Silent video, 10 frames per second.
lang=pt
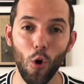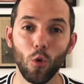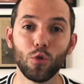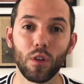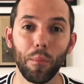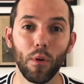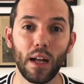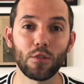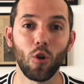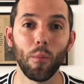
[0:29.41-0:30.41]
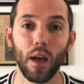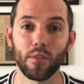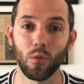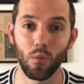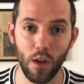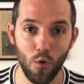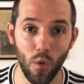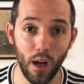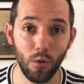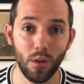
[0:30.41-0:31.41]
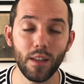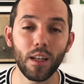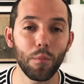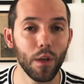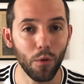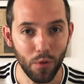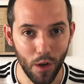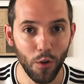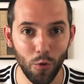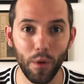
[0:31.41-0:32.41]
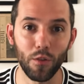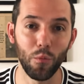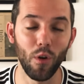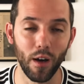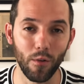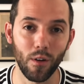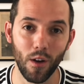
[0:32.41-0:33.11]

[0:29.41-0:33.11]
onde os campeonatos começam em um ano e terminam no mesmo ano.